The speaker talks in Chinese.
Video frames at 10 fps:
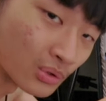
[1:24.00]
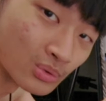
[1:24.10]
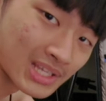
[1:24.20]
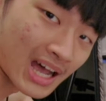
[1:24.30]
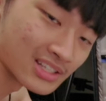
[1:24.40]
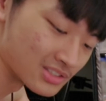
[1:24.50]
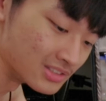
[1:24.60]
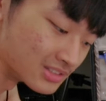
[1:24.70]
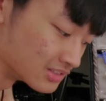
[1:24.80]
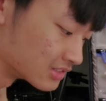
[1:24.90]
头擦
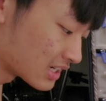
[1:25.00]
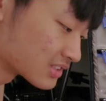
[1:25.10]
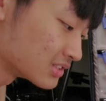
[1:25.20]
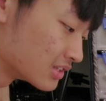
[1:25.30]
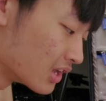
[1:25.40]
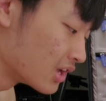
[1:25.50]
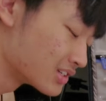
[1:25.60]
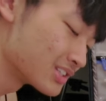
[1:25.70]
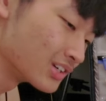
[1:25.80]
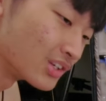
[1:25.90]
拭纸，像是
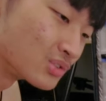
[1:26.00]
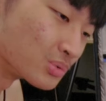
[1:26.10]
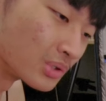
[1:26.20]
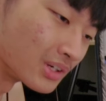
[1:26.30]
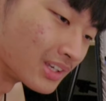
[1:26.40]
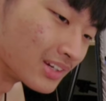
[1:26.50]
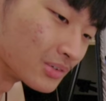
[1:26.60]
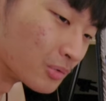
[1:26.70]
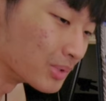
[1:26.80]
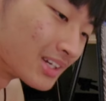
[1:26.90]
摄影组的也，
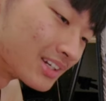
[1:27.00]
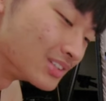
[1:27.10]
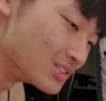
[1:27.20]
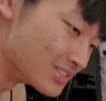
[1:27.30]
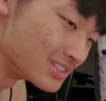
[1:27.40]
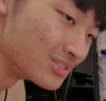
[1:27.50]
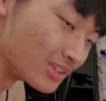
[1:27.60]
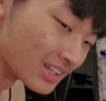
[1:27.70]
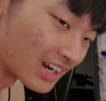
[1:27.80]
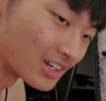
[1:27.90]
我们也可以去支
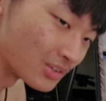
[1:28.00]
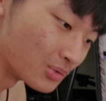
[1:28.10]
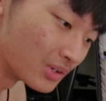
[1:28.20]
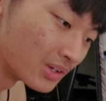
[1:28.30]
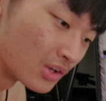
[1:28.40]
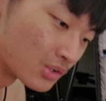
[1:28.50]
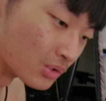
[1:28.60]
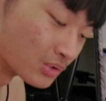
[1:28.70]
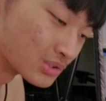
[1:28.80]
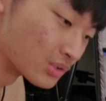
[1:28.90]
援他，因为
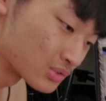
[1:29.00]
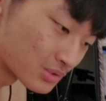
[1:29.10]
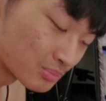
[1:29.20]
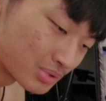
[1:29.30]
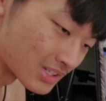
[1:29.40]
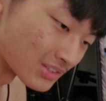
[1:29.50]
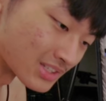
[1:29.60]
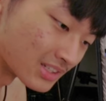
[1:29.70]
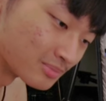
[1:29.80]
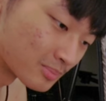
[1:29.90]
有的时候就是不小
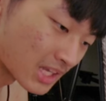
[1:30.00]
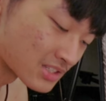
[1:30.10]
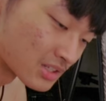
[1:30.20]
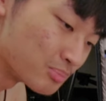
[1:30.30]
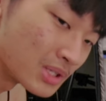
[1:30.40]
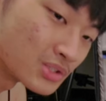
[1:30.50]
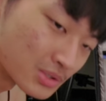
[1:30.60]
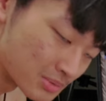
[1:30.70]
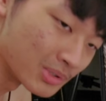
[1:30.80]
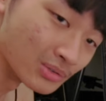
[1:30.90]
心，他身边就
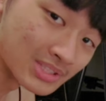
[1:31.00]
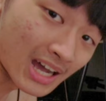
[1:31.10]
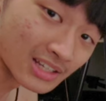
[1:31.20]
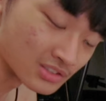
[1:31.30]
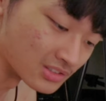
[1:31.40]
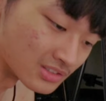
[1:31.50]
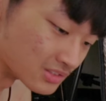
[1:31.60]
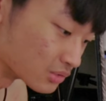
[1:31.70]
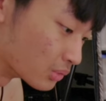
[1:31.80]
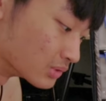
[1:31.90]
是没有擦拭
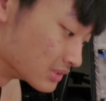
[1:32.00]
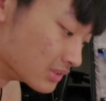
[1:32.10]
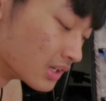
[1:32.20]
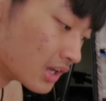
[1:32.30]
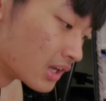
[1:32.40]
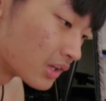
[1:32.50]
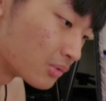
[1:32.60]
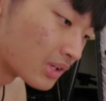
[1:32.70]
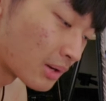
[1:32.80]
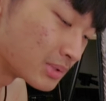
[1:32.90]
纸，或者是因
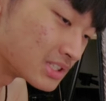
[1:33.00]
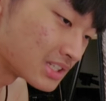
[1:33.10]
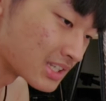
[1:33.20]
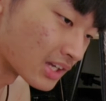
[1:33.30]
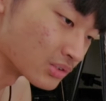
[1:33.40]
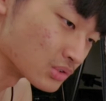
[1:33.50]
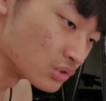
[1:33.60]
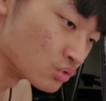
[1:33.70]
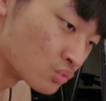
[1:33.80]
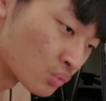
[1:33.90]
为他们器材都
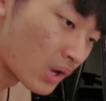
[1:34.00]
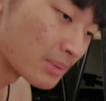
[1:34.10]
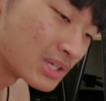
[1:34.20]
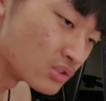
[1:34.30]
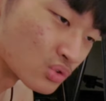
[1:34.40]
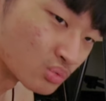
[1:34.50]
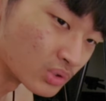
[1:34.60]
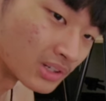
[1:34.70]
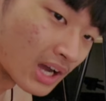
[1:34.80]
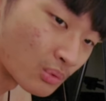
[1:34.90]
是外面租
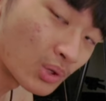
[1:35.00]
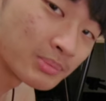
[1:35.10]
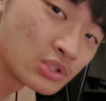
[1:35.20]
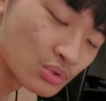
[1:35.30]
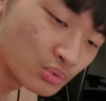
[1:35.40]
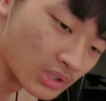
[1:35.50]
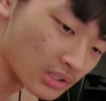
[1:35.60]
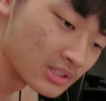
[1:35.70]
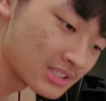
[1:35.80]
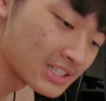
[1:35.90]
的啊，外面租的
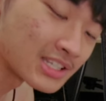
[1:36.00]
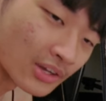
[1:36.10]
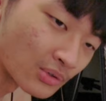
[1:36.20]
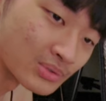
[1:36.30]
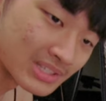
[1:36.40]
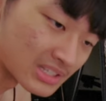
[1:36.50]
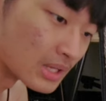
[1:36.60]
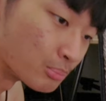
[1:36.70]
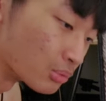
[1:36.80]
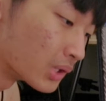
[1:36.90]
器材公司。
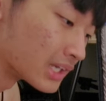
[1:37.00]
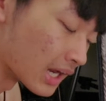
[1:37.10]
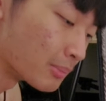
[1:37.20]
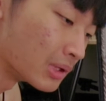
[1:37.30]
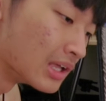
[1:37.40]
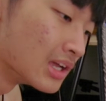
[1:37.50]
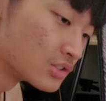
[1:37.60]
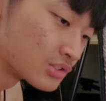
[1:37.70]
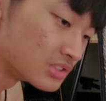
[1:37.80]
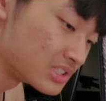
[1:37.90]
也不会给他们
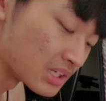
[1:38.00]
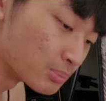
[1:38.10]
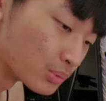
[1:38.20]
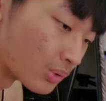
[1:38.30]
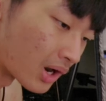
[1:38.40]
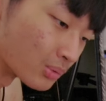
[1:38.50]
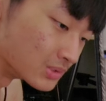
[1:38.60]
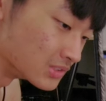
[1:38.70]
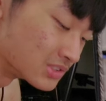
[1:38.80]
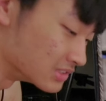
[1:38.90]
试镜布啊，或者
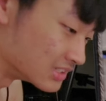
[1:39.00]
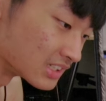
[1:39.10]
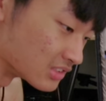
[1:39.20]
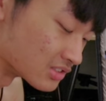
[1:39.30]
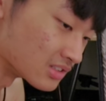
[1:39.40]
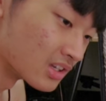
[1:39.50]
是试镜纸，